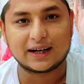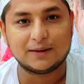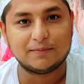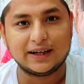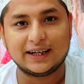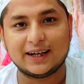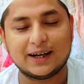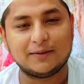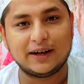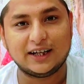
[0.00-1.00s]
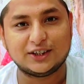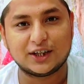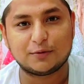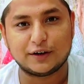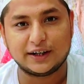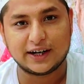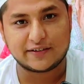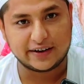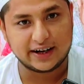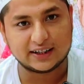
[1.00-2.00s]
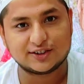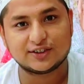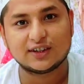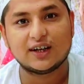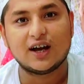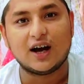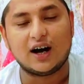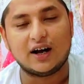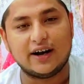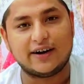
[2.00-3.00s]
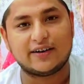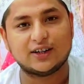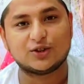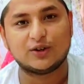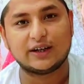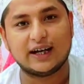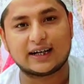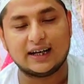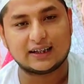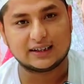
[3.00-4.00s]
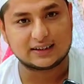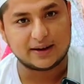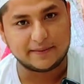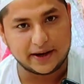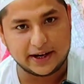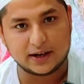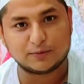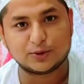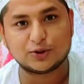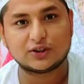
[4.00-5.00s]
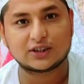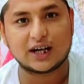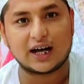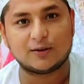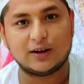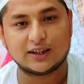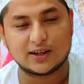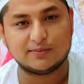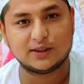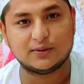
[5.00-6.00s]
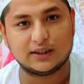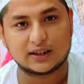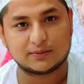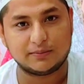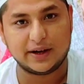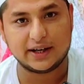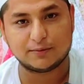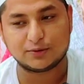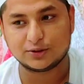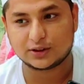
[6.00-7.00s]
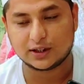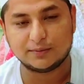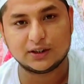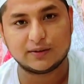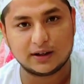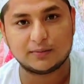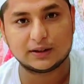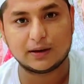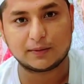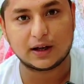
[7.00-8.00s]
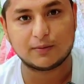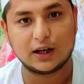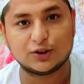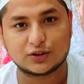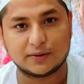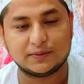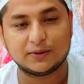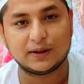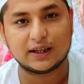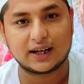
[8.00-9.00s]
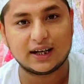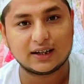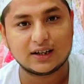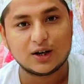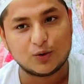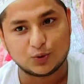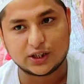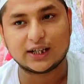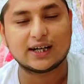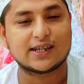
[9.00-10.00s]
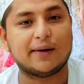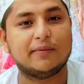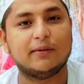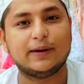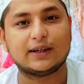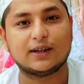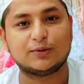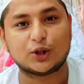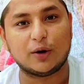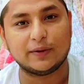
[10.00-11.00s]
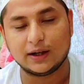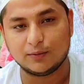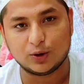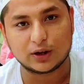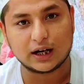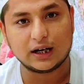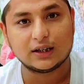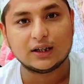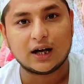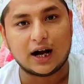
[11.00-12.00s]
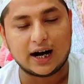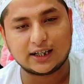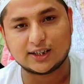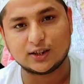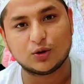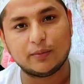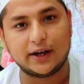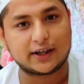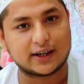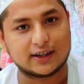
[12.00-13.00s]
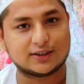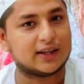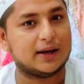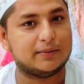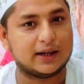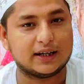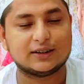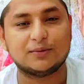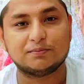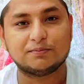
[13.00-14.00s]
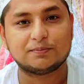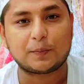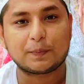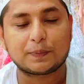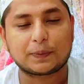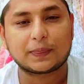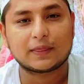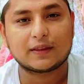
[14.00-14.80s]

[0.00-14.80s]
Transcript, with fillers: मेरा कंपनी का नाम है एच आर फरिया ट्रेडर्स और एड्रेस हो गया कलकत्ता मेडियापुरुच कारवाला सब्जी बाजार मेडियापुरुच सब्जी बाजार मतलब कारवाला जो सब्जी बाजार है उसी का सामने में एकदम शॉप है हम लोगों का हाट से दो मिनट का रास्ता है मेरा एकदम मतलब व्यूअर्स